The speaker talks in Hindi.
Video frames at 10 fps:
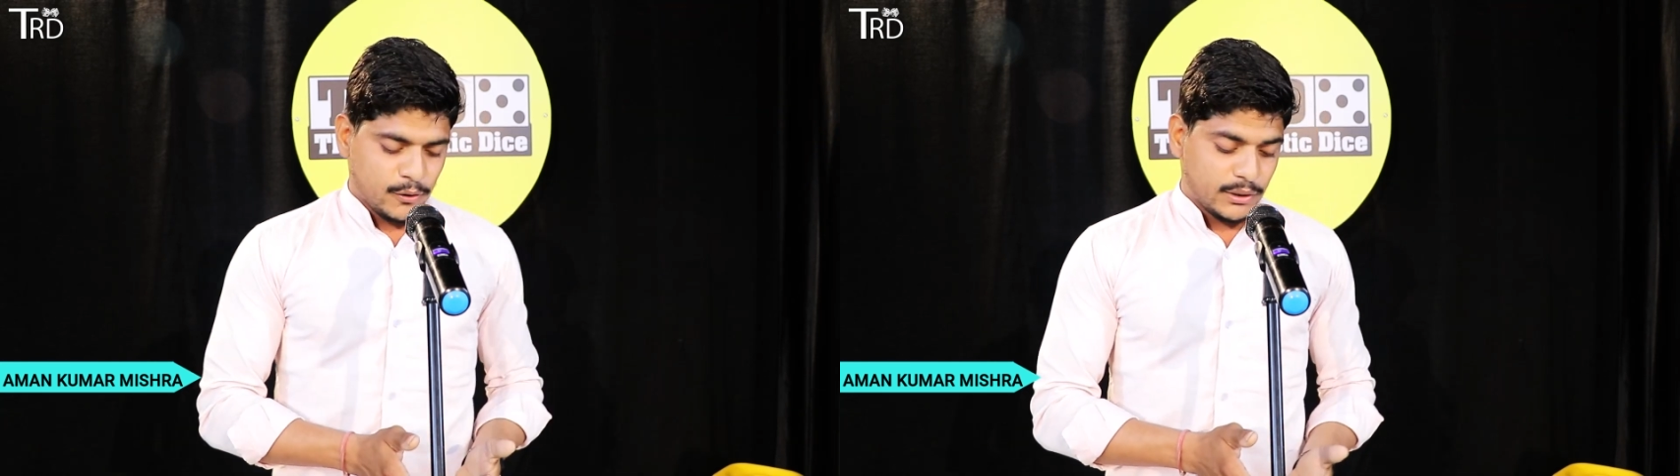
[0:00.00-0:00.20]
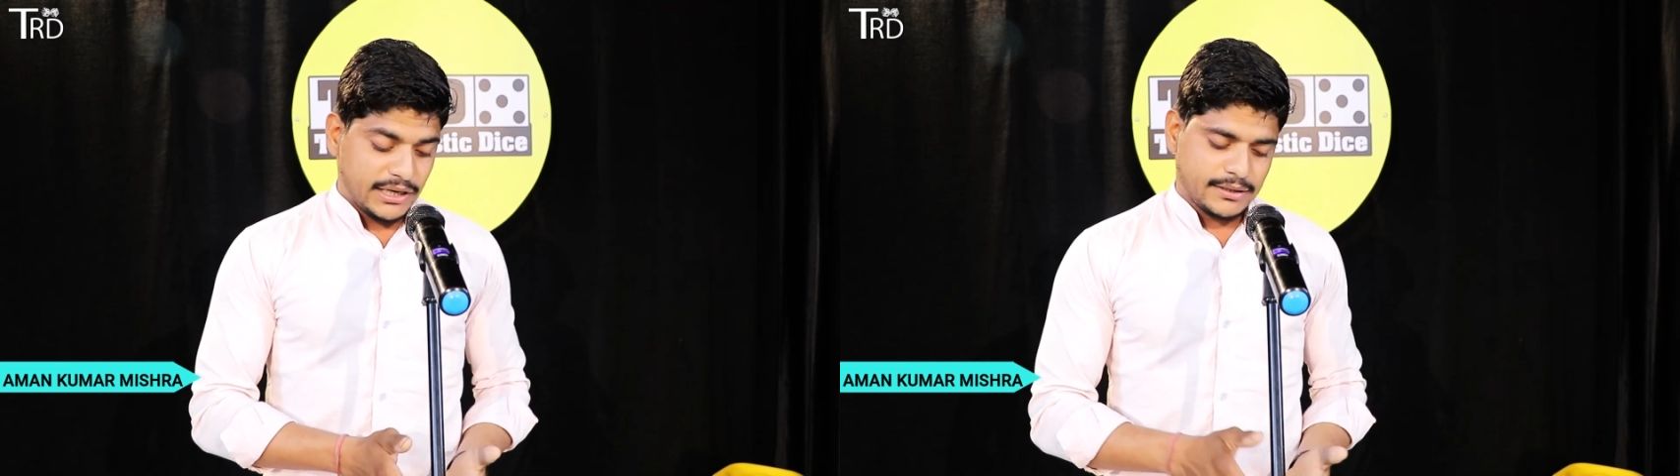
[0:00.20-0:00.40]

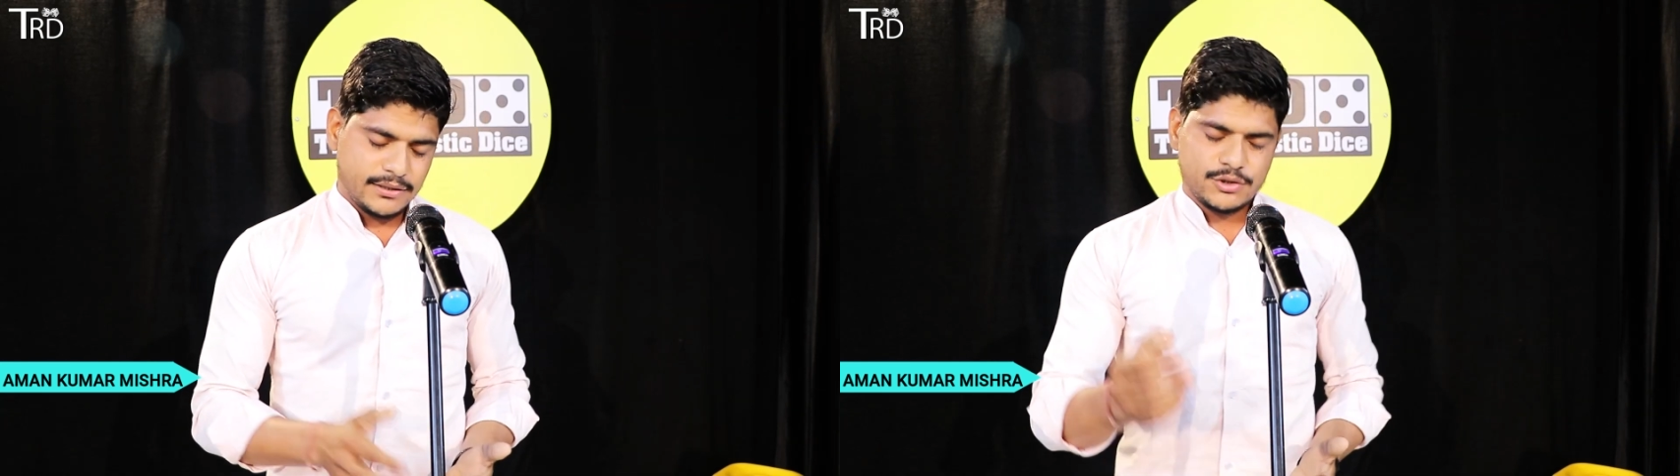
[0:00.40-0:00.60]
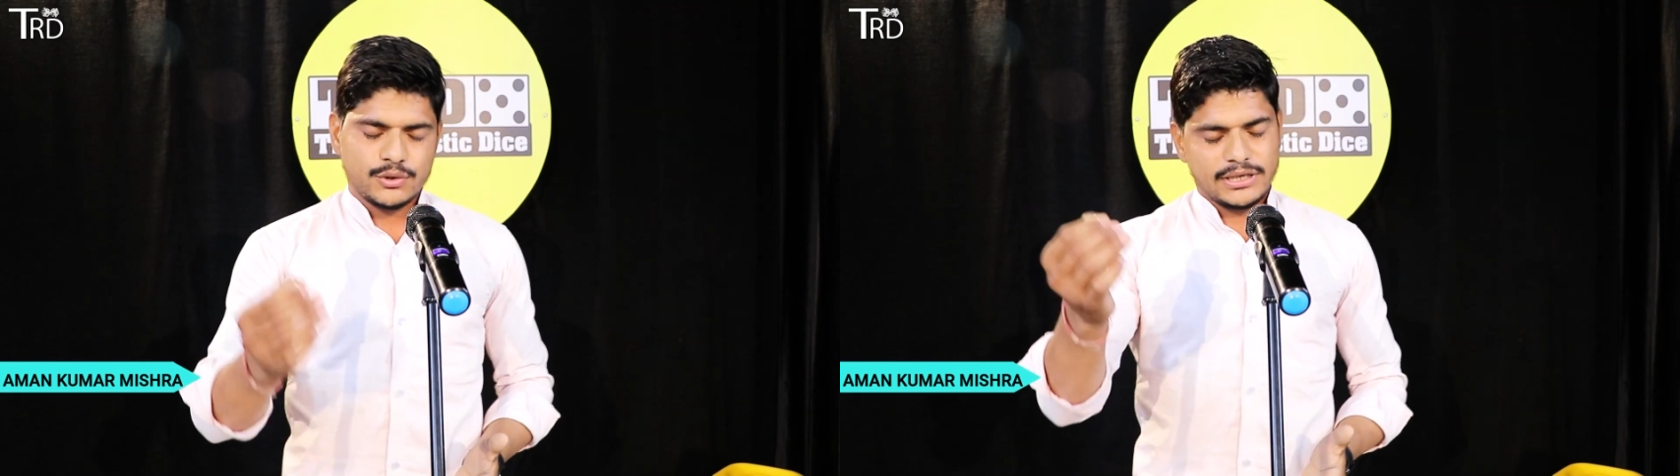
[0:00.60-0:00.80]
और एक
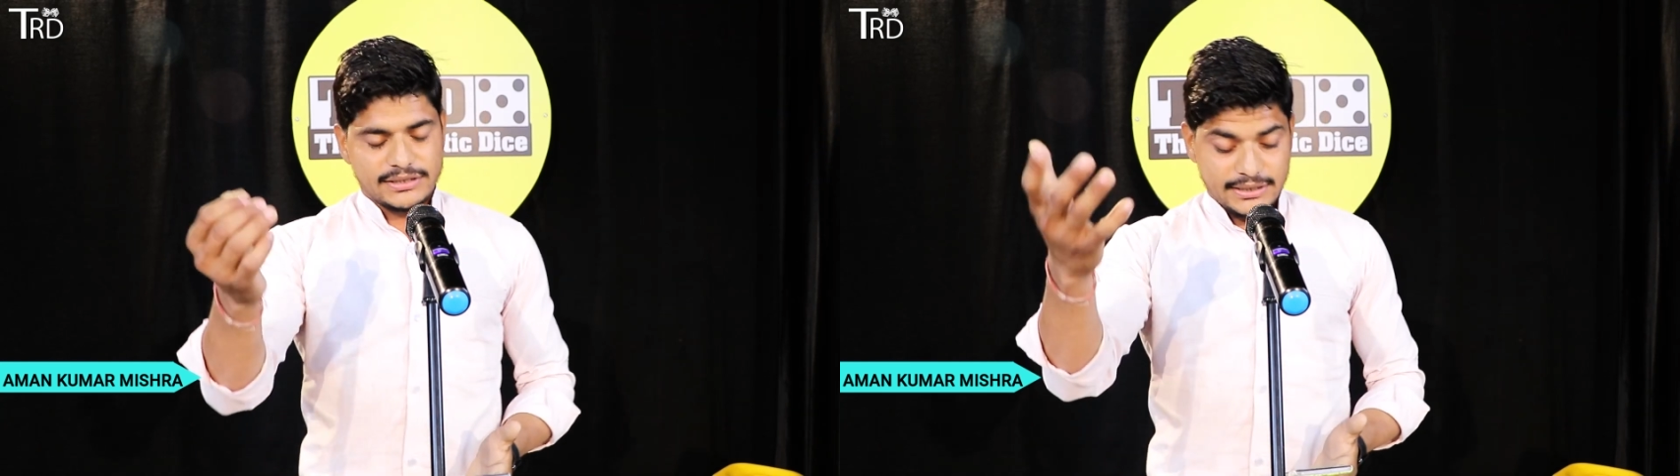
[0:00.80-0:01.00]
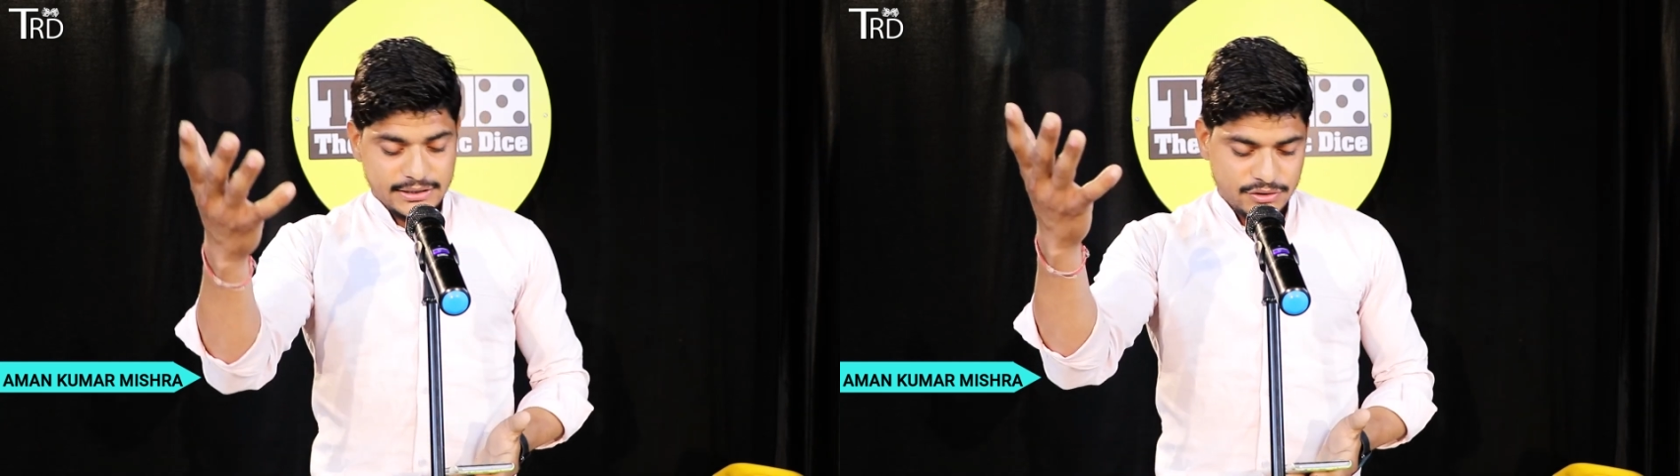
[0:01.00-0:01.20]
छोटा
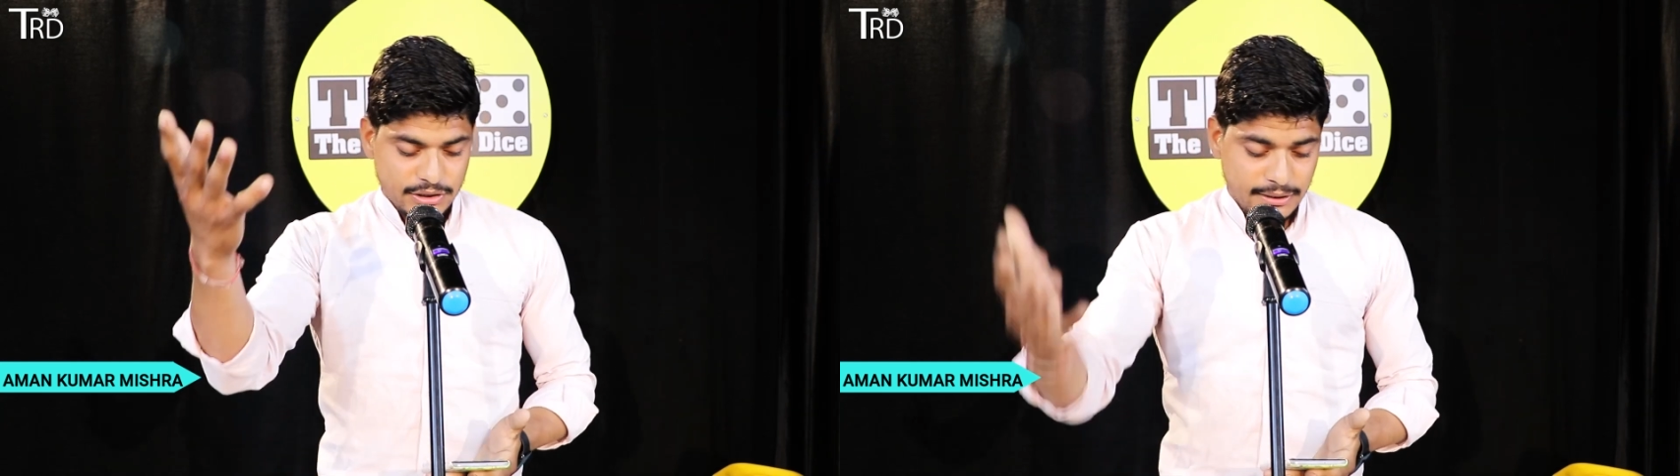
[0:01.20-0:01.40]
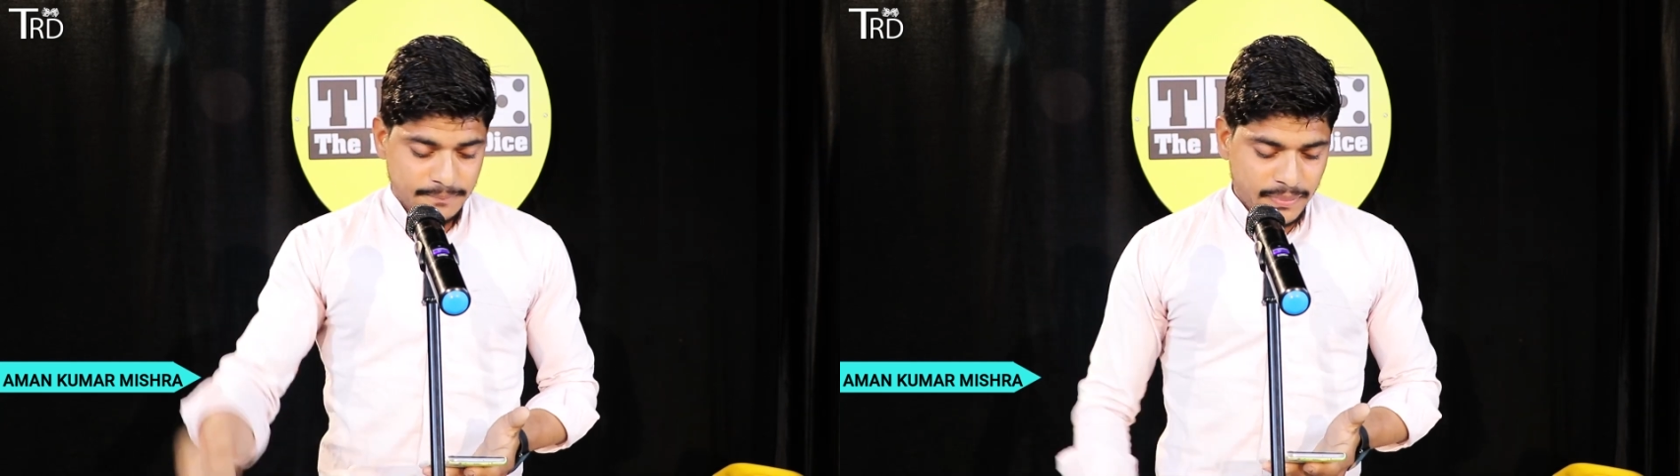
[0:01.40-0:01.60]
सा
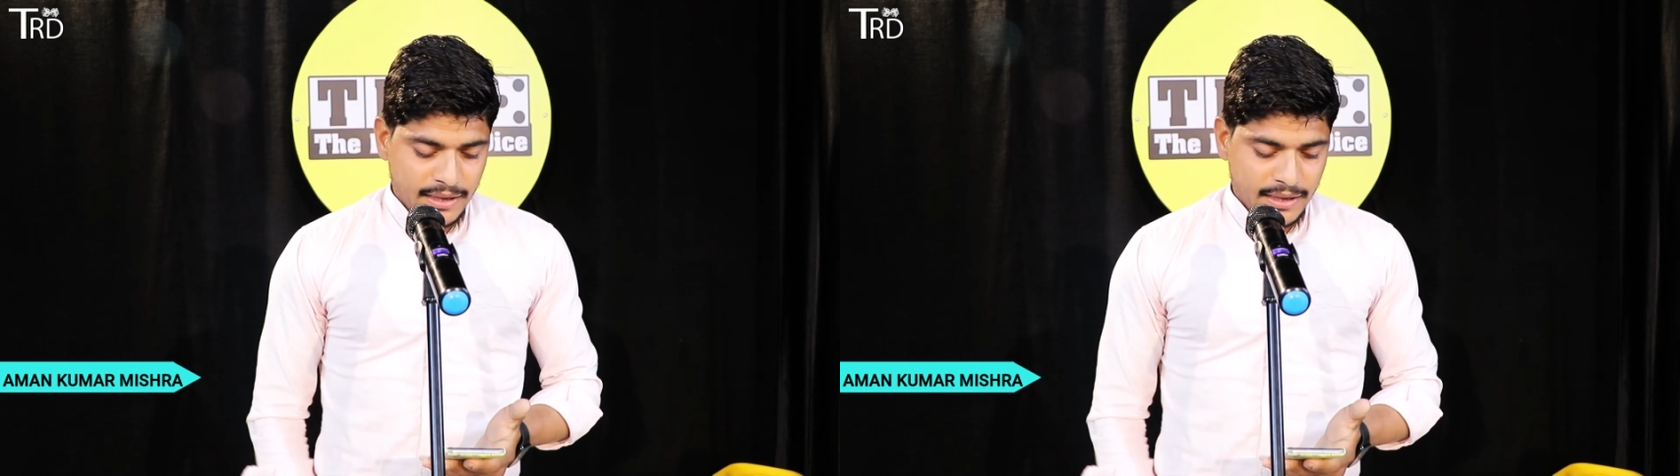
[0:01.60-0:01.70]
शेर